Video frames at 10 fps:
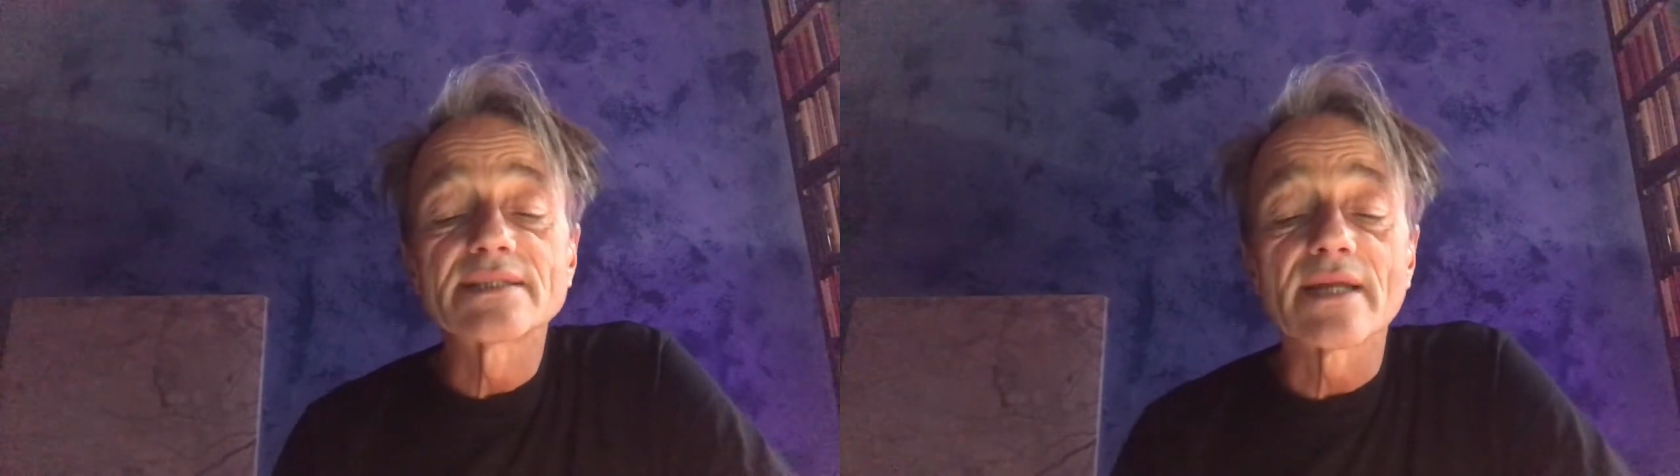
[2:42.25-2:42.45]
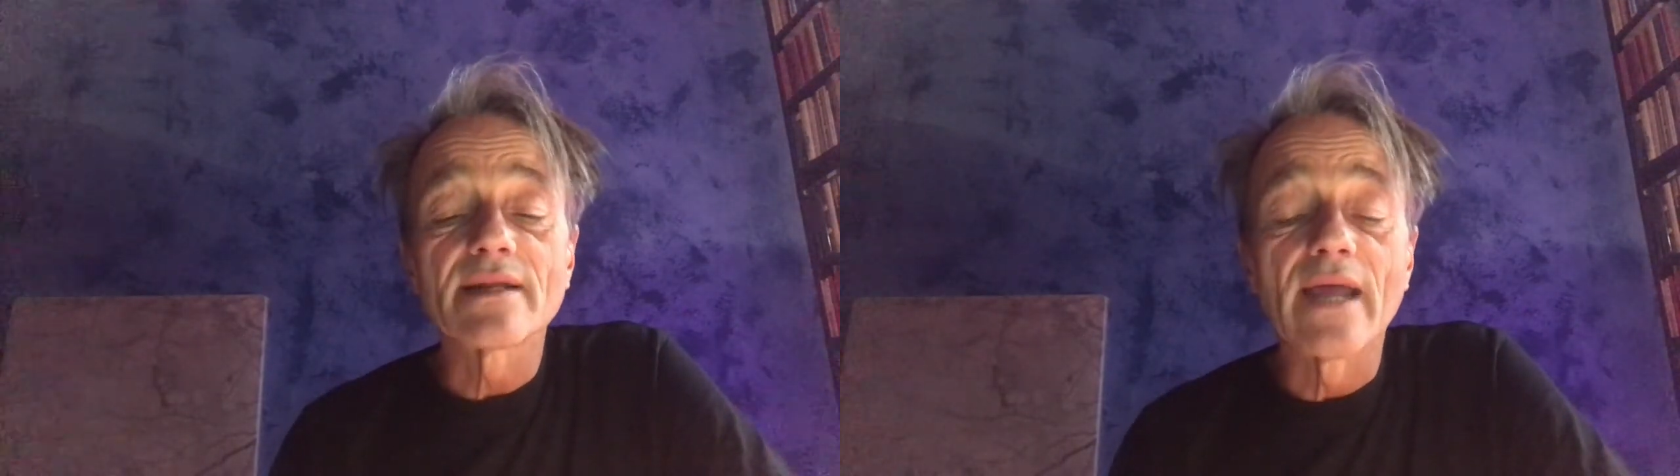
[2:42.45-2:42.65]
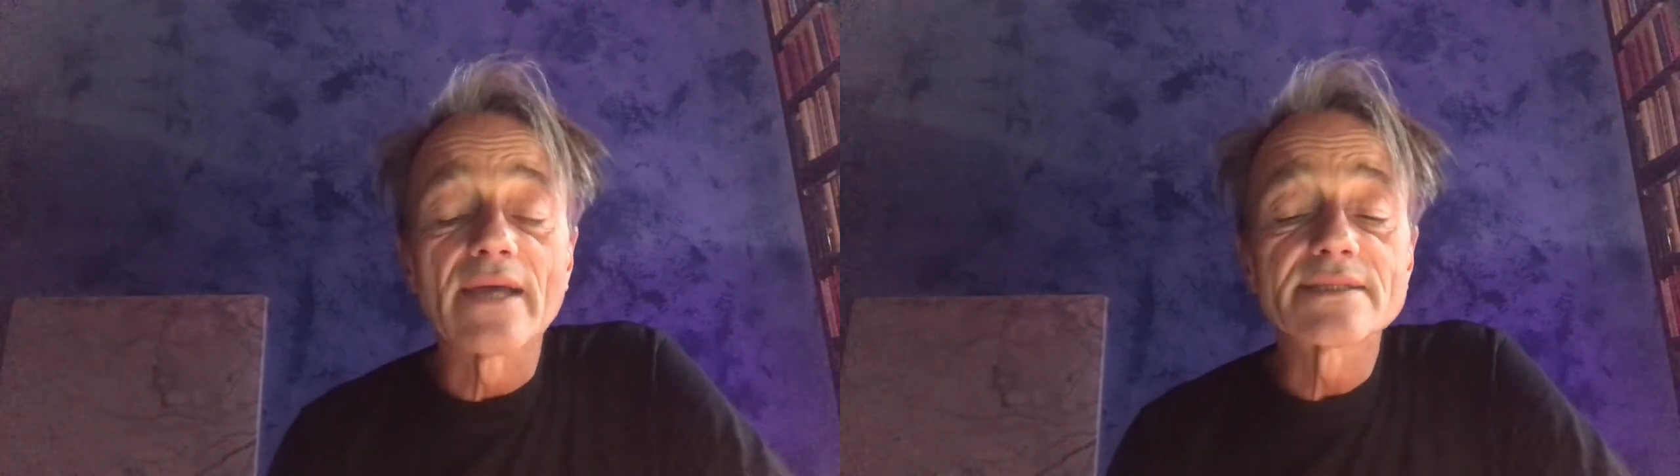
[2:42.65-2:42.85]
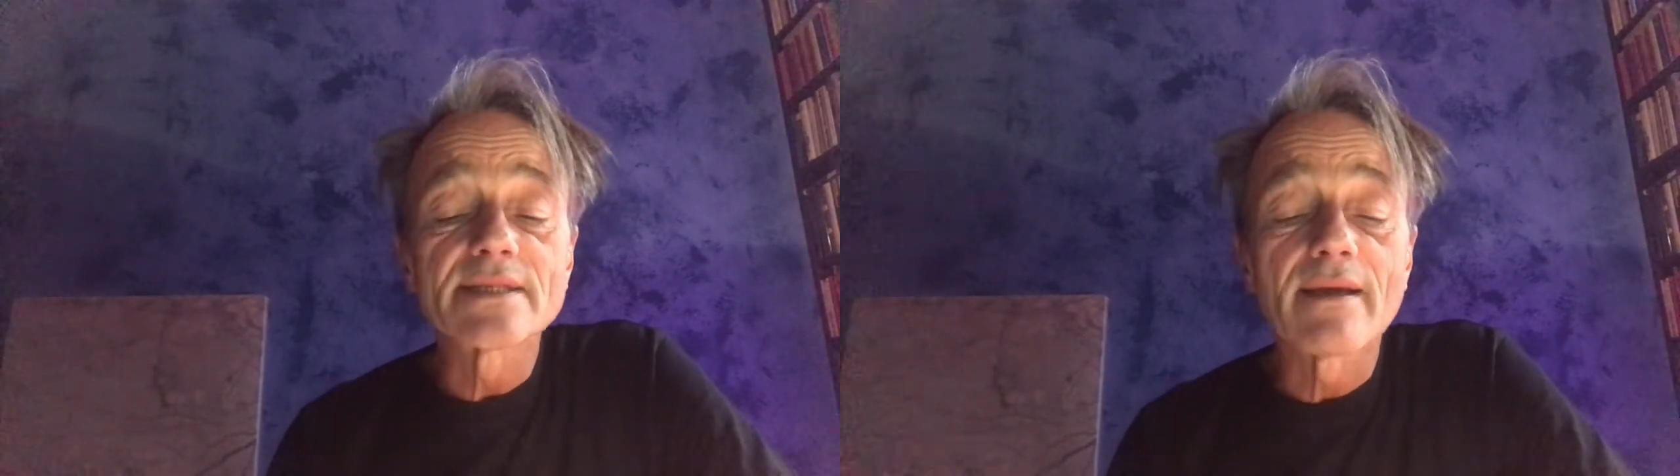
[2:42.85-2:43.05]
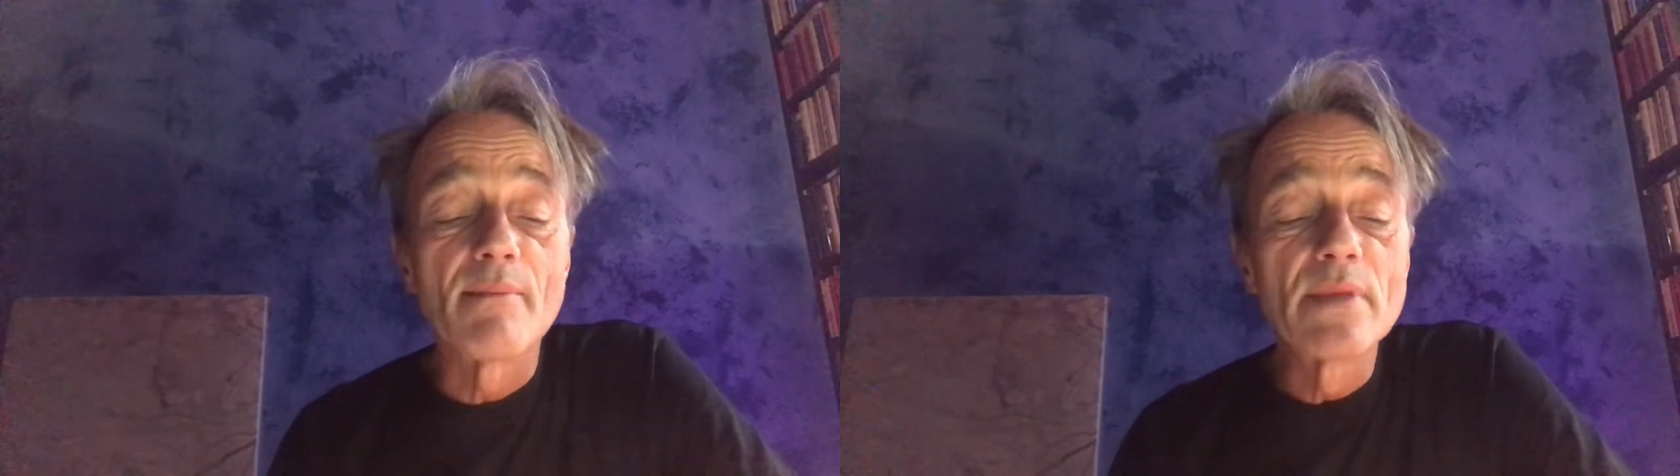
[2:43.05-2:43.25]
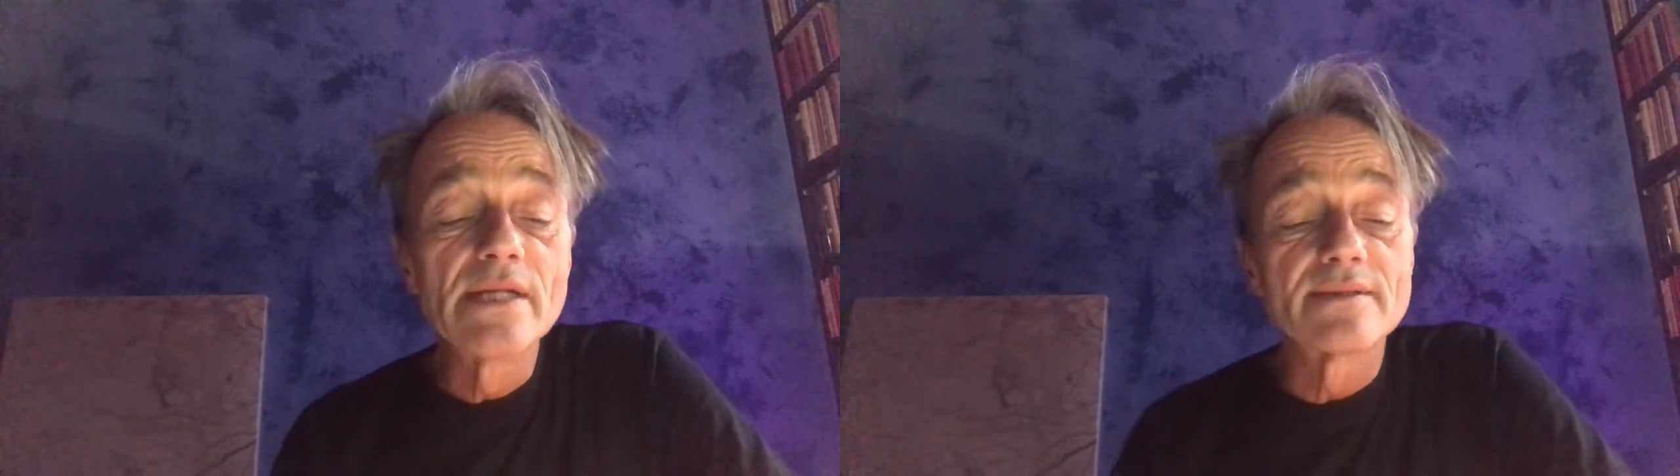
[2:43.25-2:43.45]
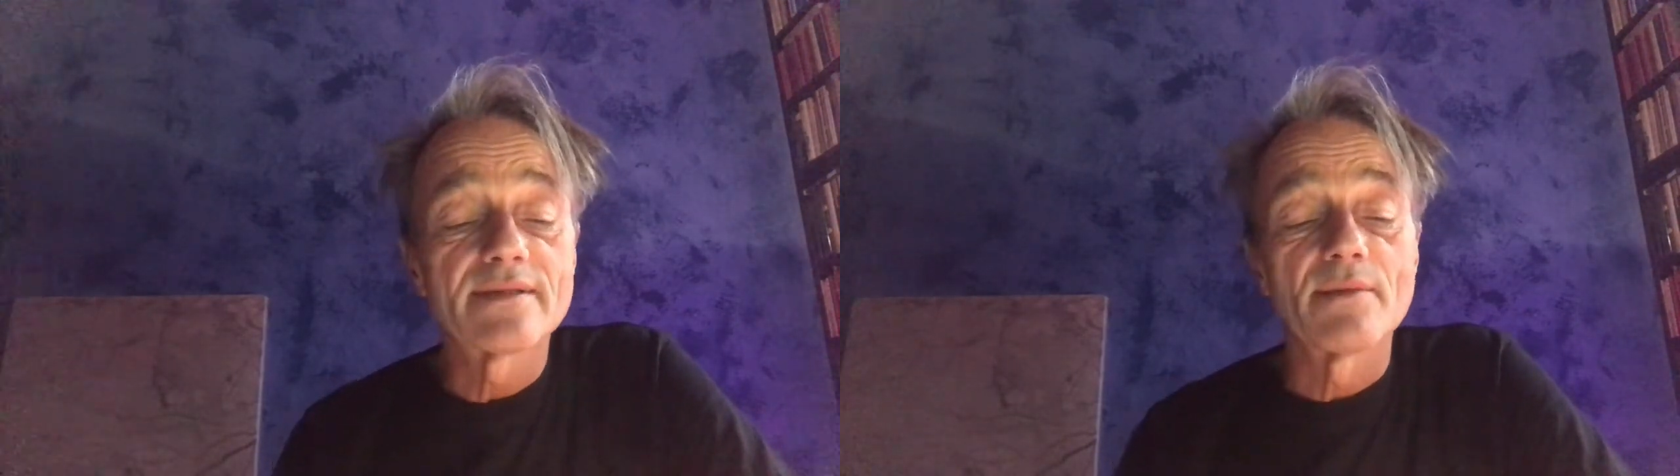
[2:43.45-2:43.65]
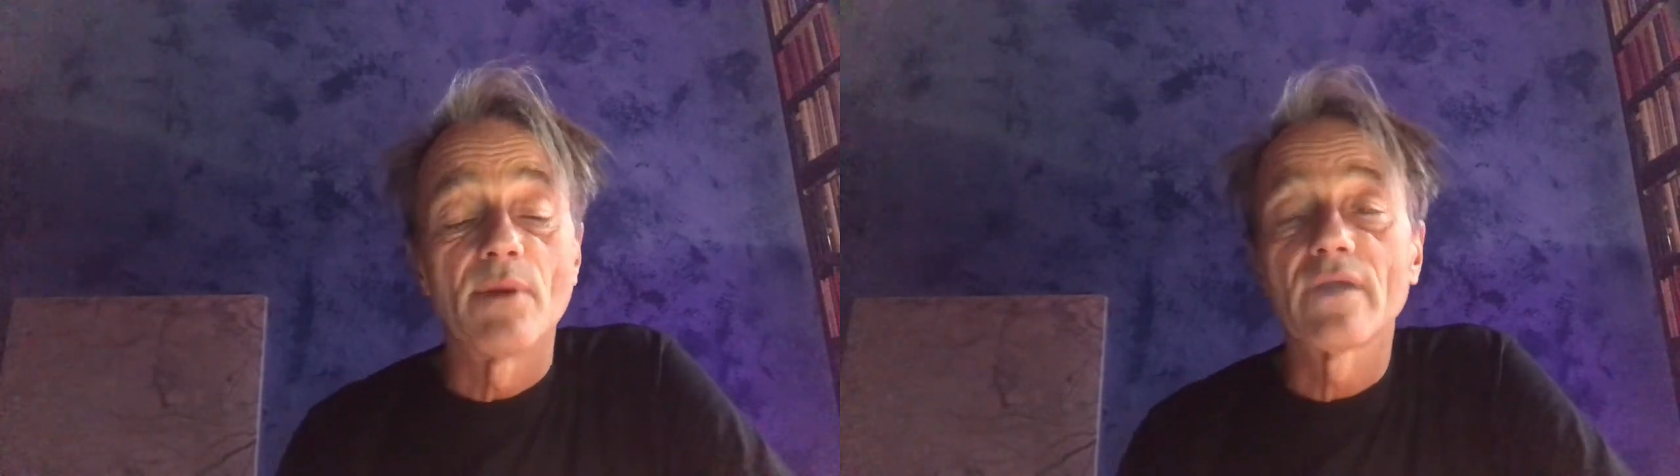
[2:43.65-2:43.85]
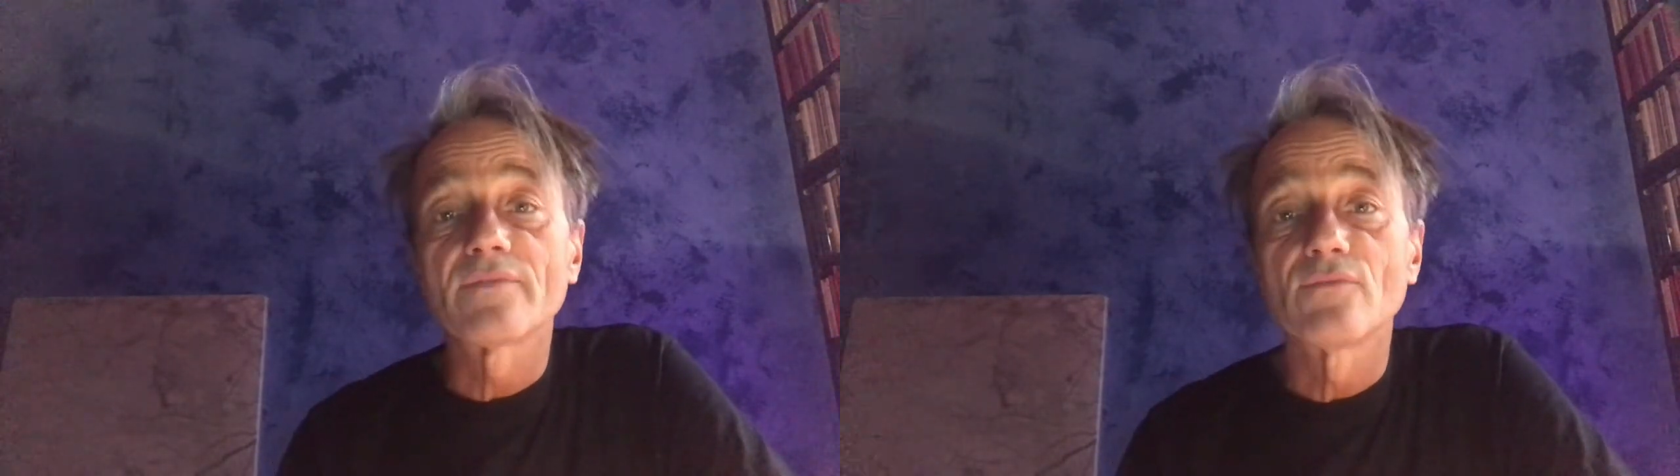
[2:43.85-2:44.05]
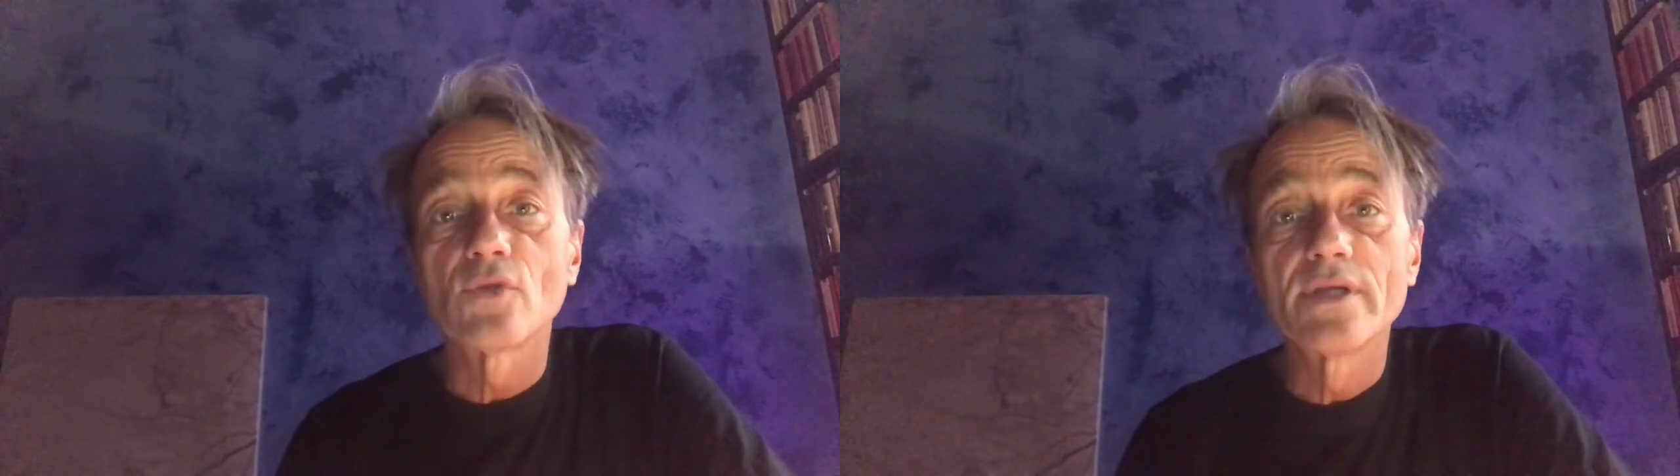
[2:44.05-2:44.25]
einen heißen Kamillentee
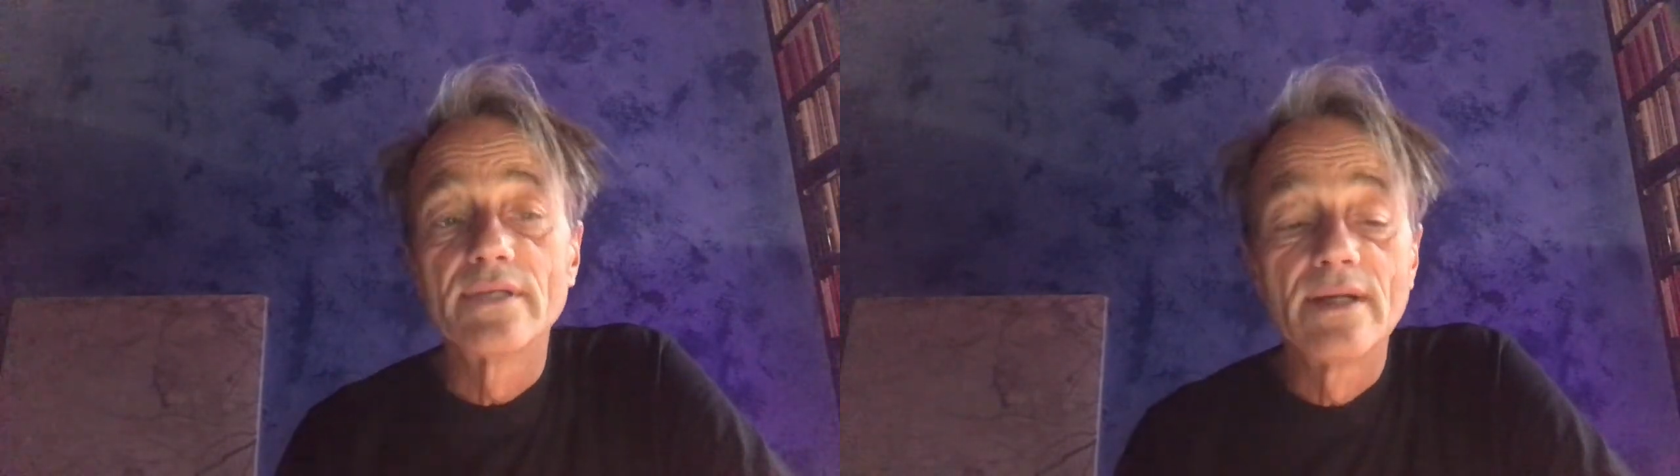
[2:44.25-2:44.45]
machen wolle,